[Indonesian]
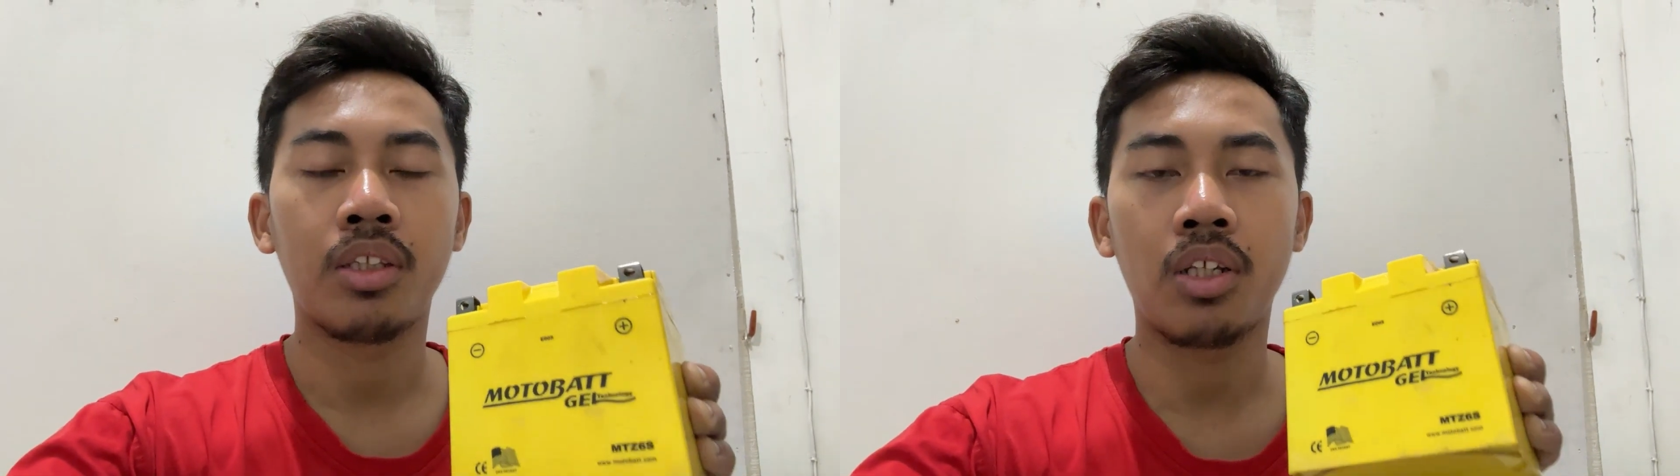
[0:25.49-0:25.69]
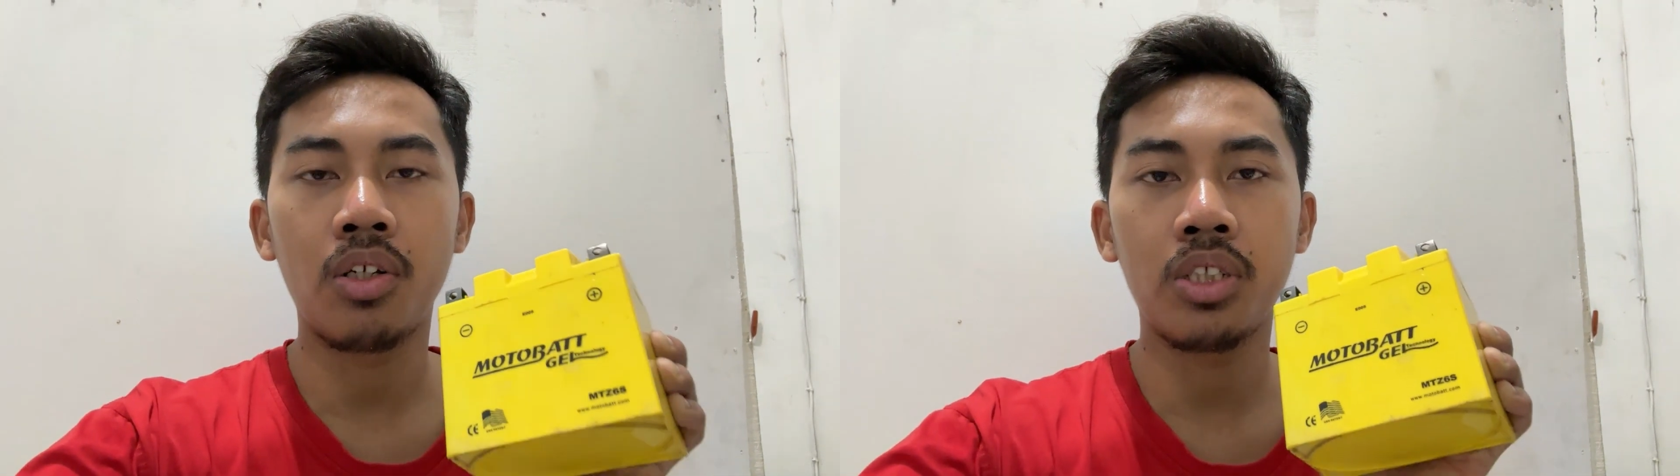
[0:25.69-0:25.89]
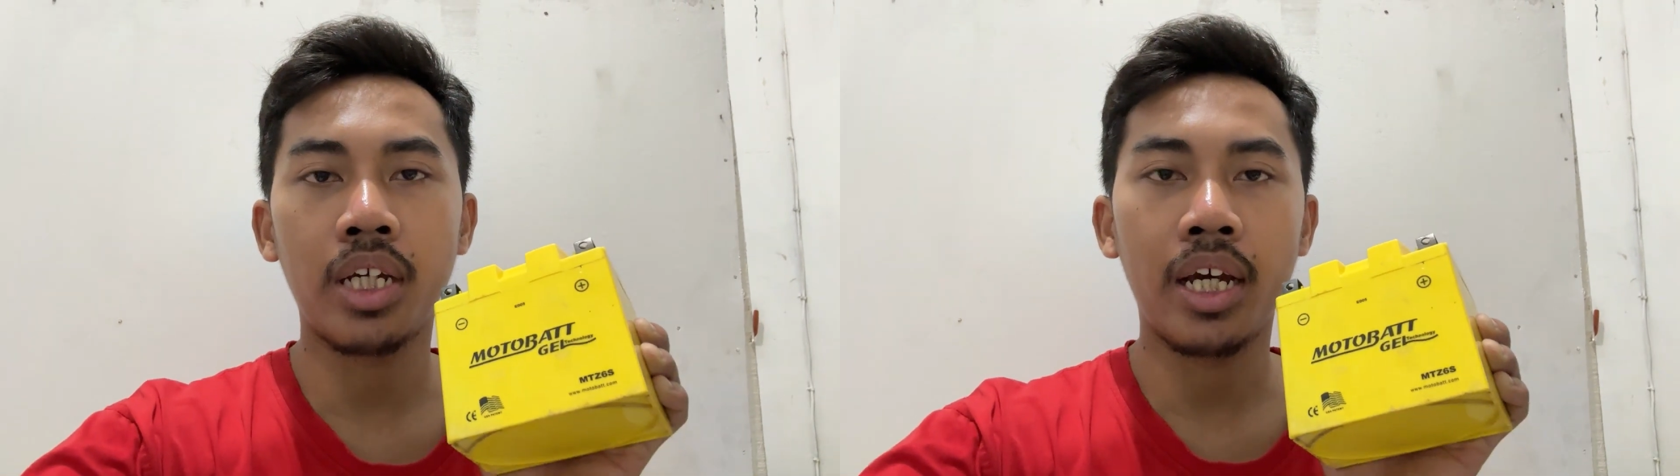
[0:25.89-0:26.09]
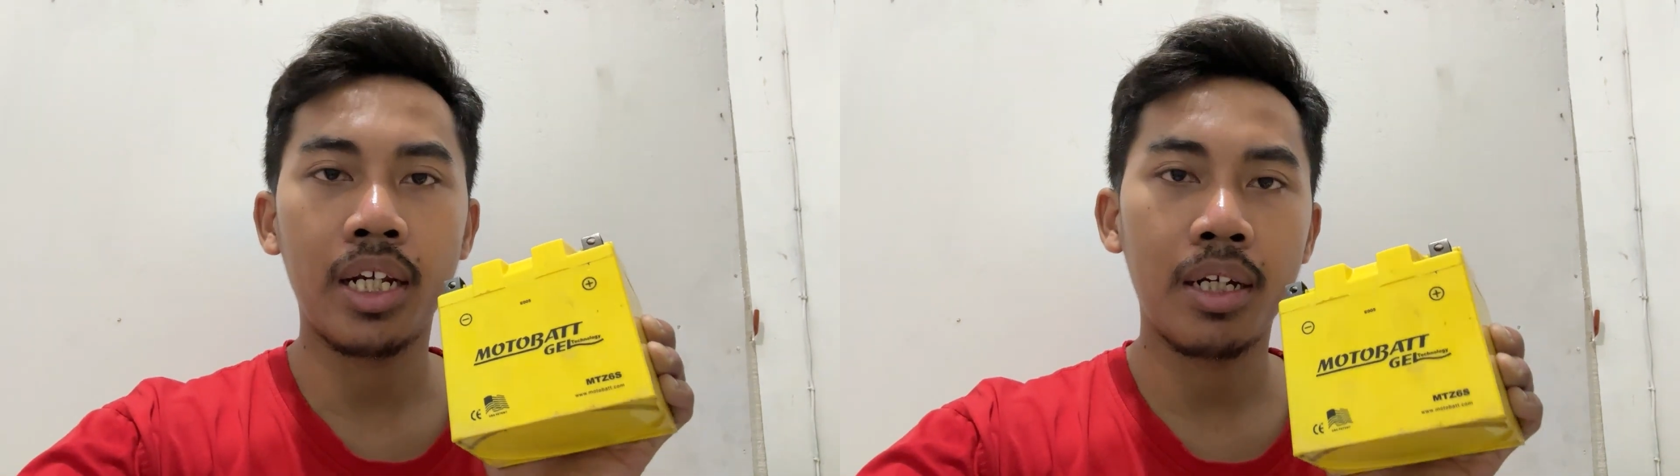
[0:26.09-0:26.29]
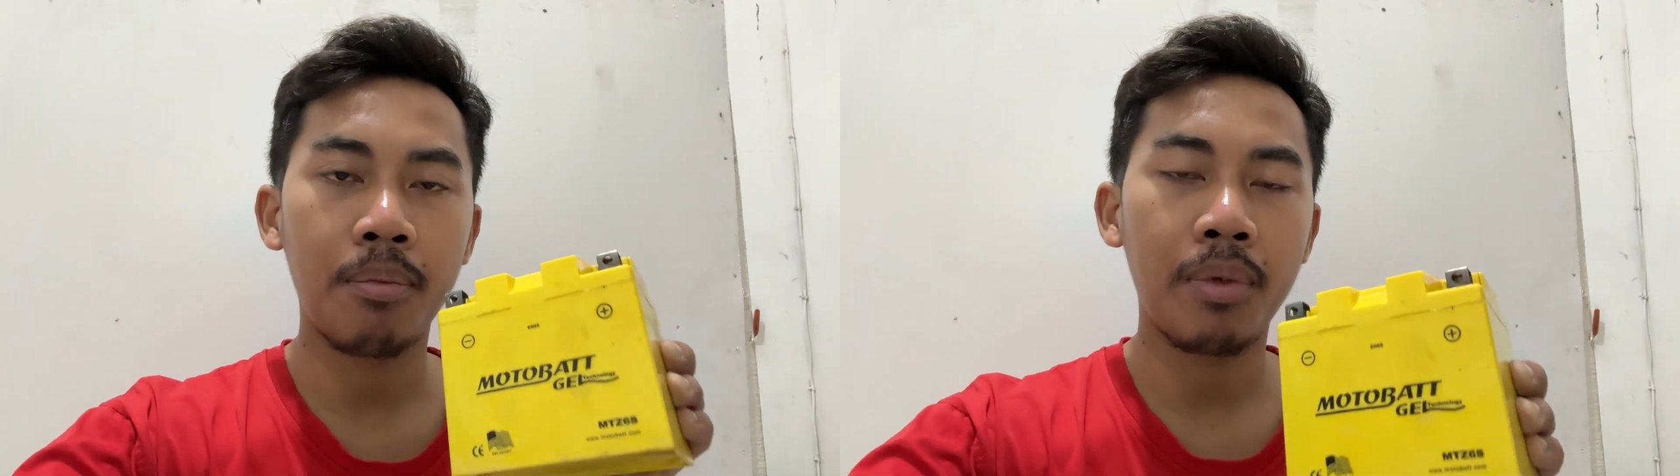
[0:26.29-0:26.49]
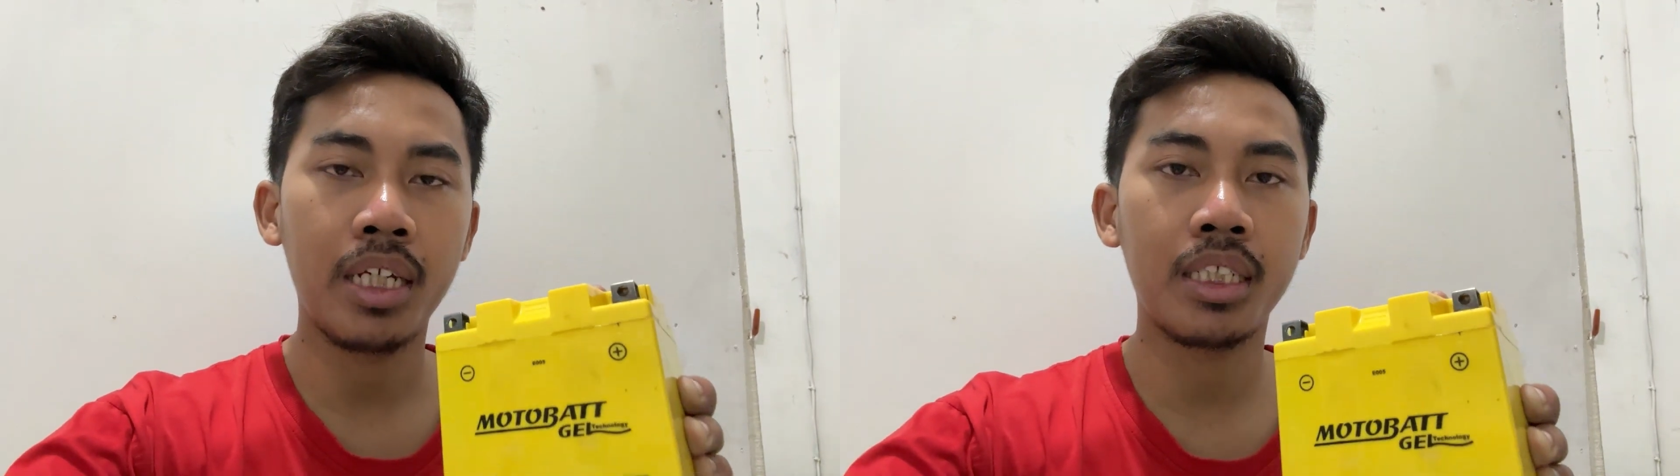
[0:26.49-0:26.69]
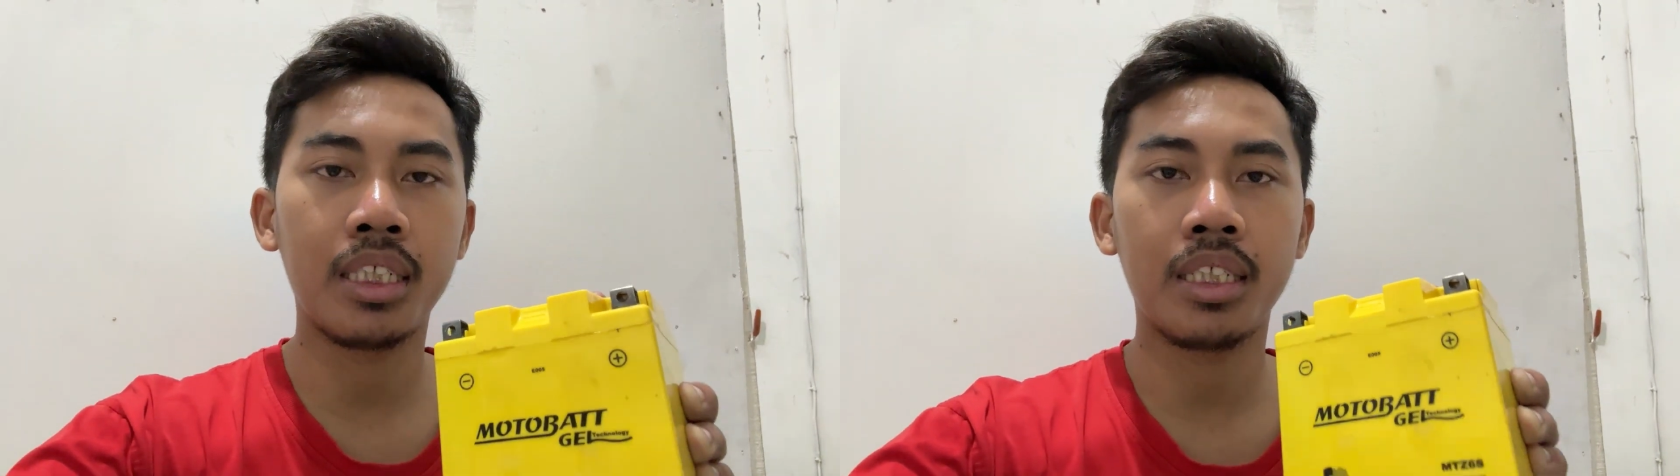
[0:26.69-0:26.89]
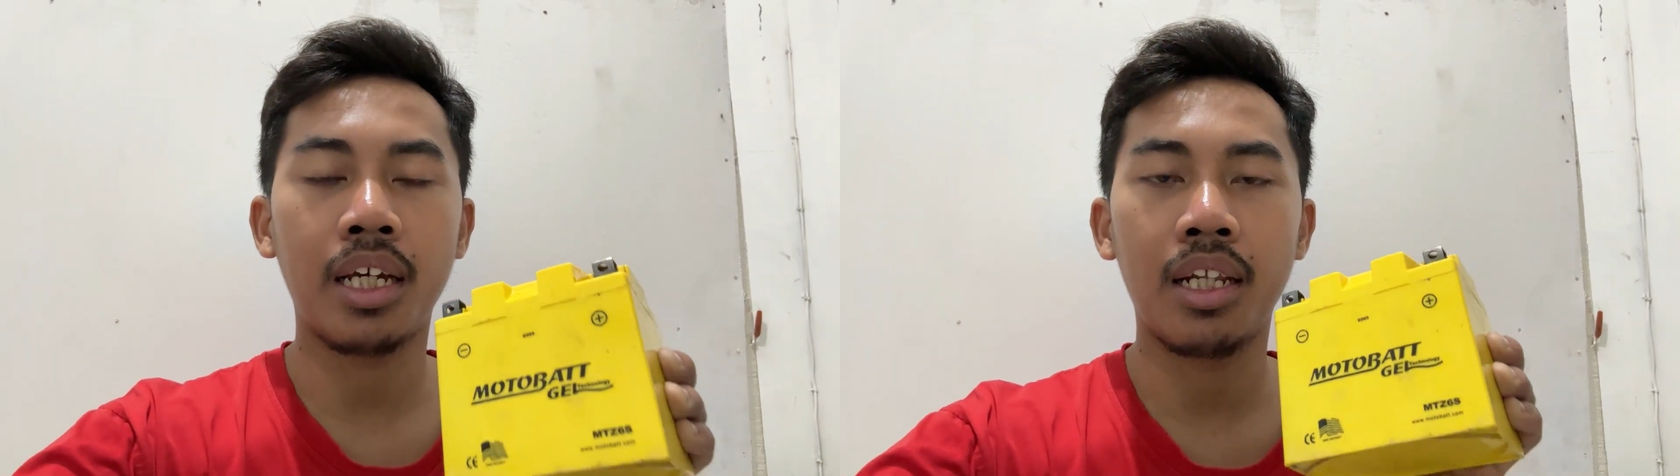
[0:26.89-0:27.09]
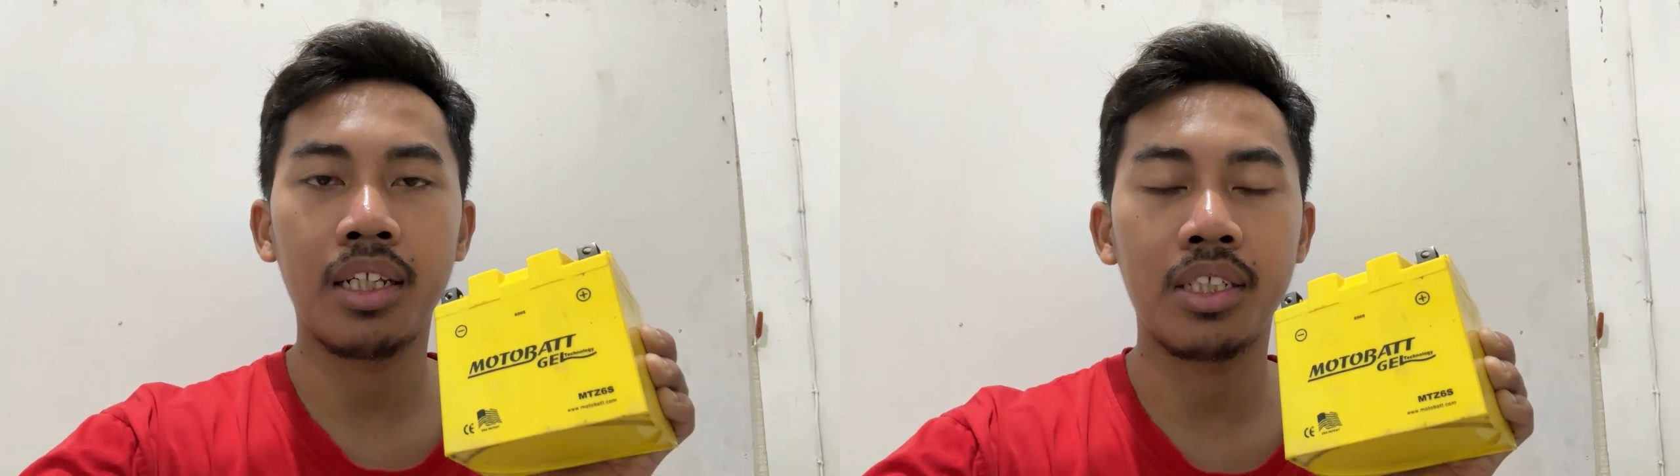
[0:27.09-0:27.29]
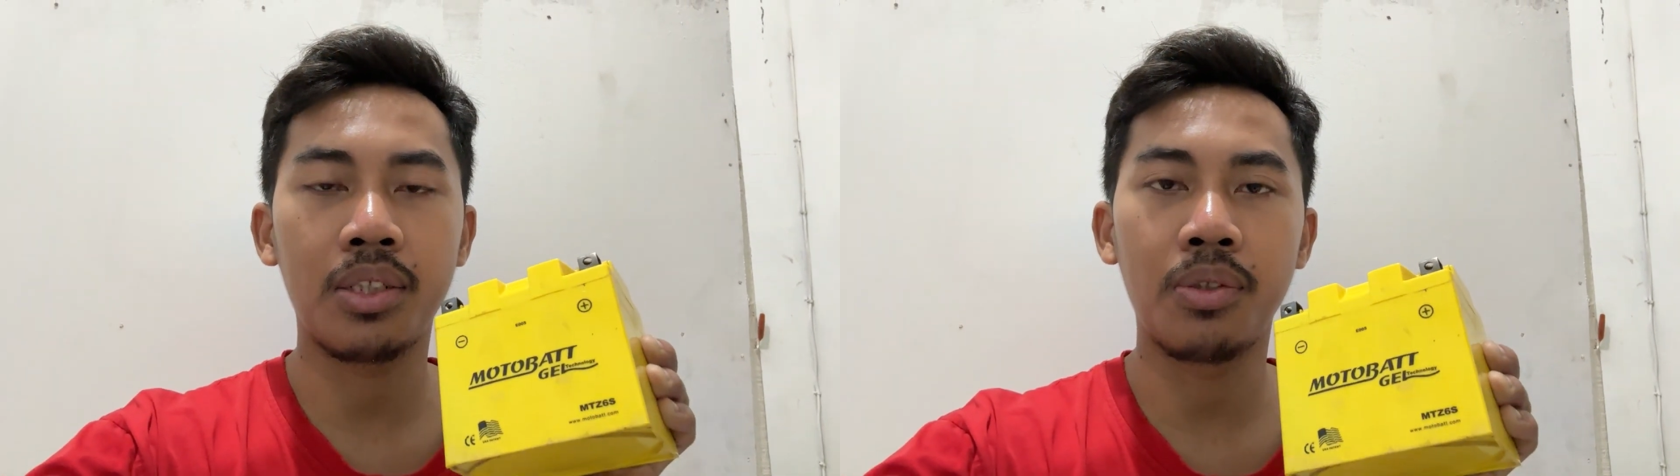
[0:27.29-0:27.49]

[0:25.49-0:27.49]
Terus Nmax keyless